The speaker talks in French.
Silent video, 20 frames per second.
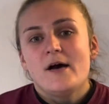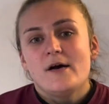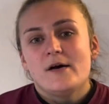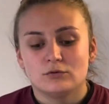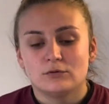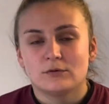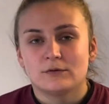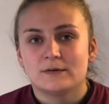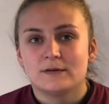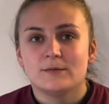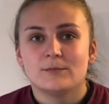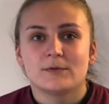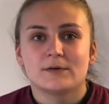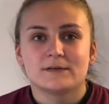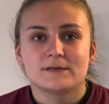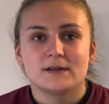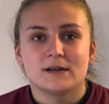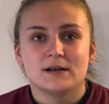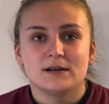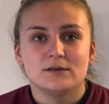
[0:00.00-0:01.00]
Je suis censée
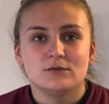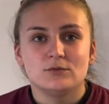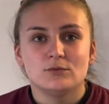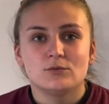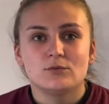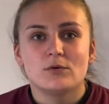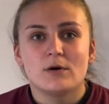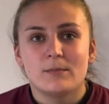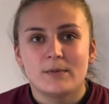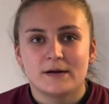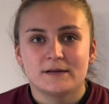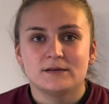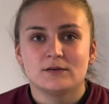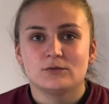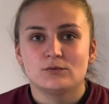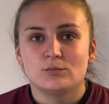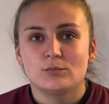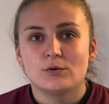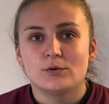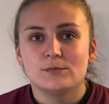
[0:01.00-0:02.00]
m'installer du coup à partir
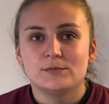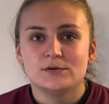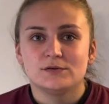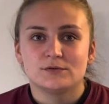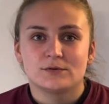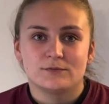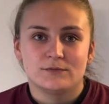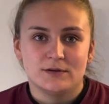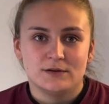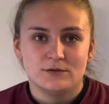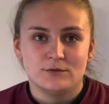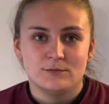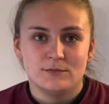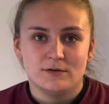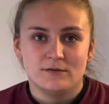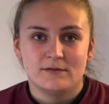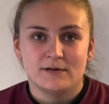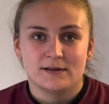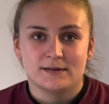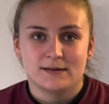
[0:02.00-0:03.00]
du 1er janvier
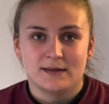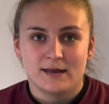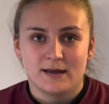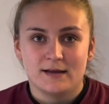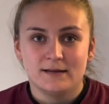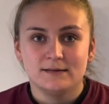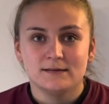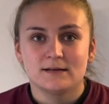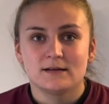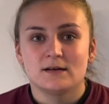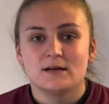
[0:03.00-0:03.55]
2024